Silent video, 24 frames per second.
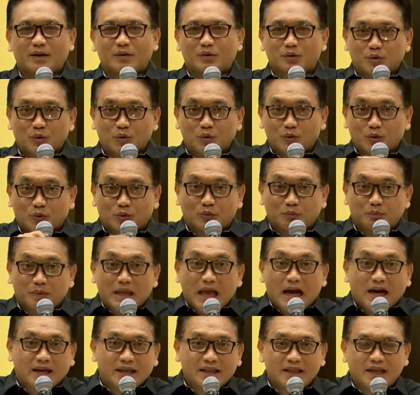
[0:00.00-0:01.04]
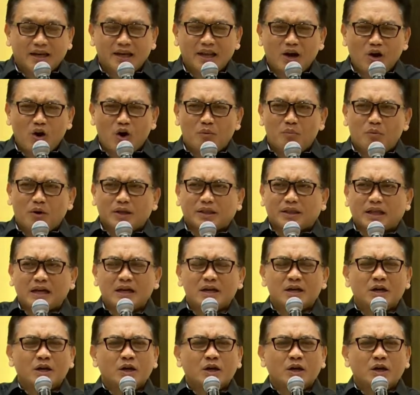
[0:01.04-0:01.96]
untuk untuk penyakitnya dia ngomong tentang